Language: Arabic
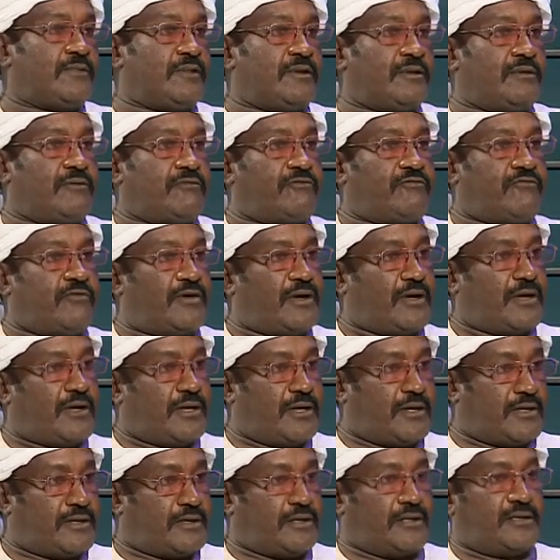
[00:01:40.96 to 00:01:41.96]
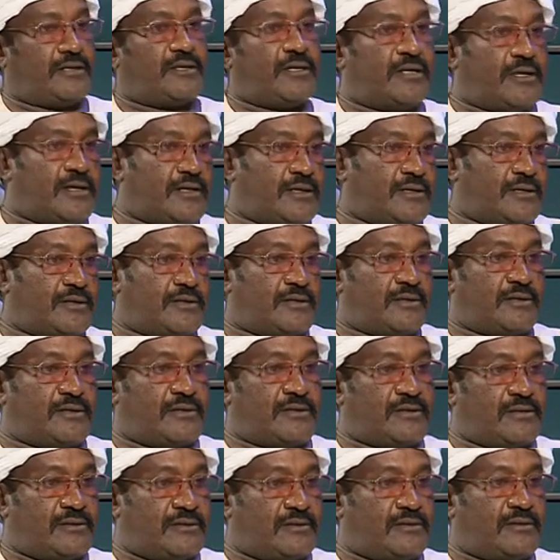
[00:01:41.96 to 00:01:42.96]
يعني احنا
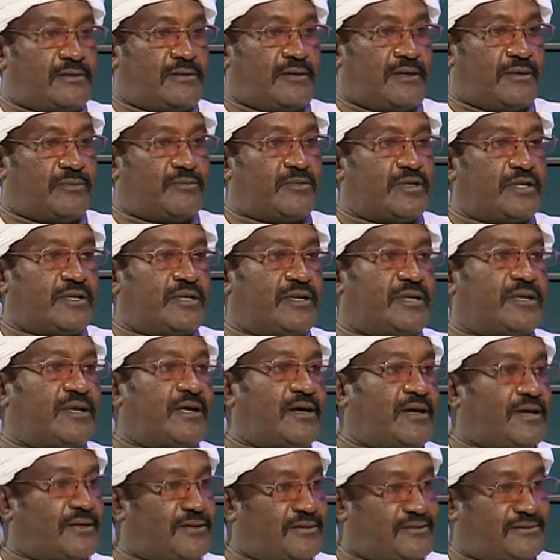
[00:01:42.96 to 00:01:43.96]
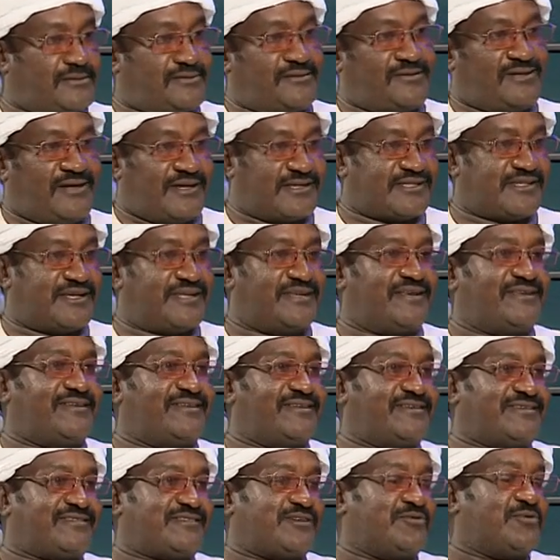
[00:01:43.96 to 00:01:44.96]
الحمد لله حصل
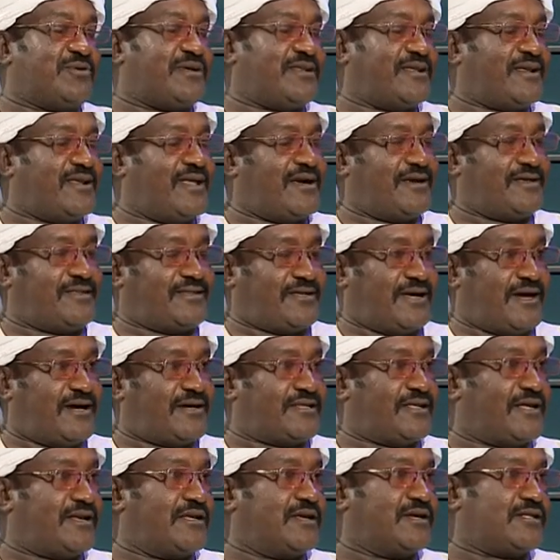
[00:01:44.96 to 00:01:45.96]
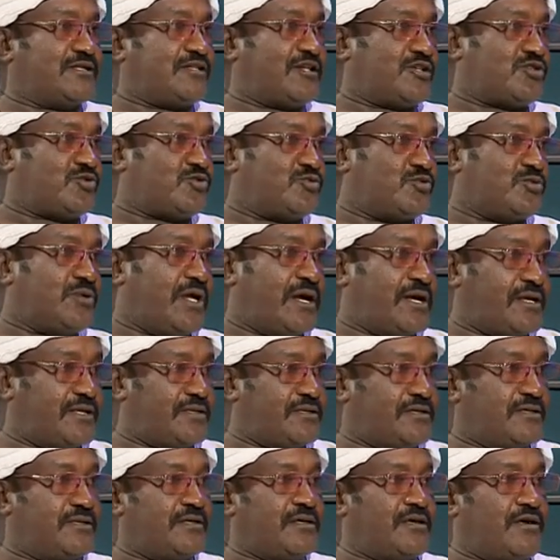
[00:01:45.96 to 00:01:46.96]
سوينا لا اتحاد القنص السوداني
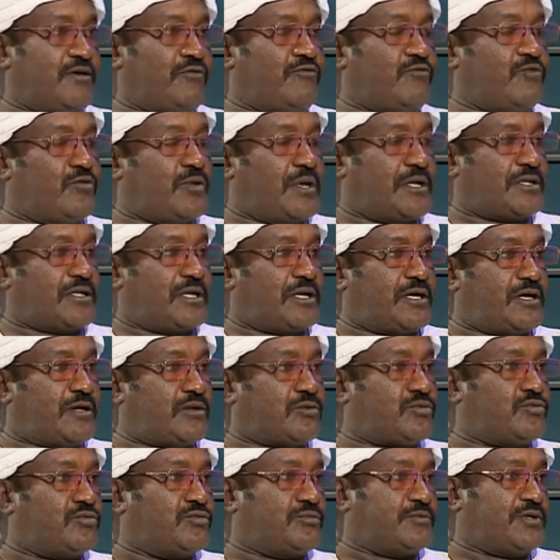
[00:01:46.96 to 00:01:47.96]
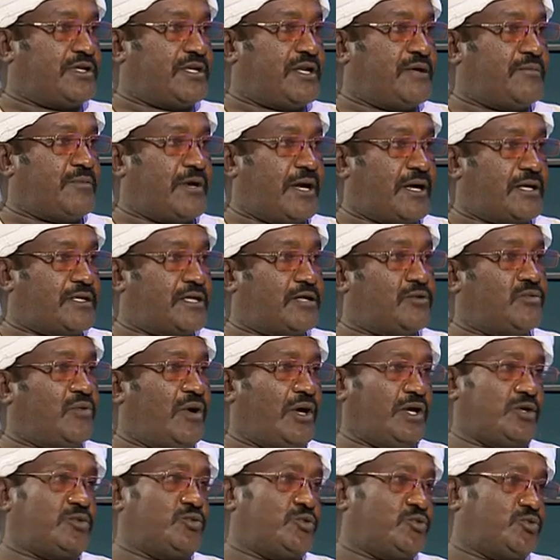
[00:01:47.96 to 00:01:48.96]
في ولايه الخرطوم هنا بعدد
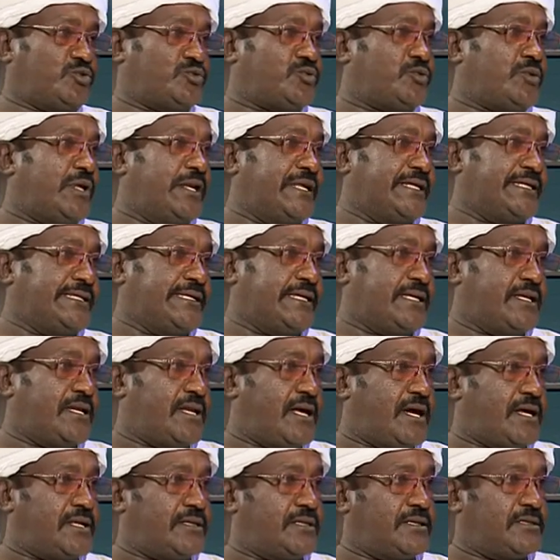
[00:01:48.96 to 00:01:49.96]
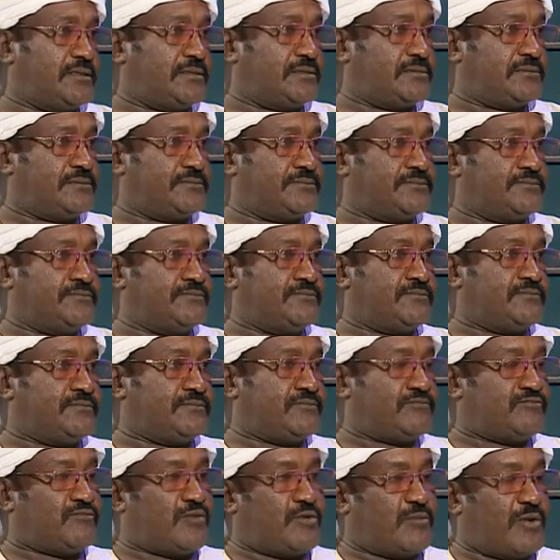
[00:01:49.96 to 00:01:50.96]
31 نادي
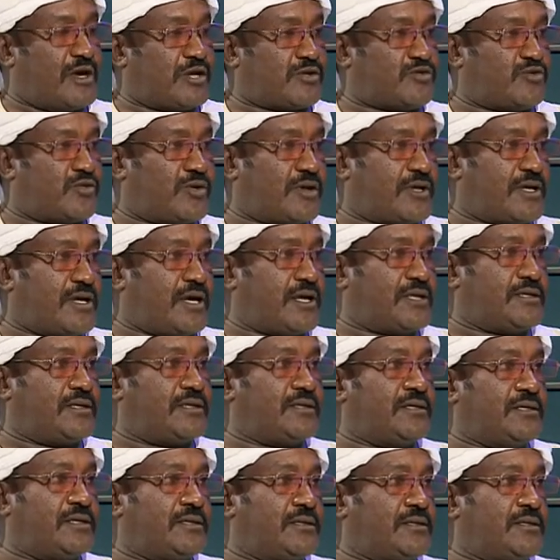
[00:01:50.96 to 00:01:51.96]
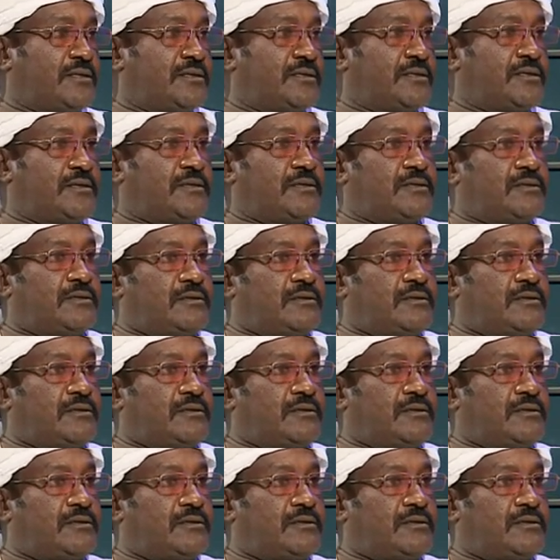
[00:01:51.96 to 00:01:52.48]
يمارسوا الرياضه دي ما شاء الله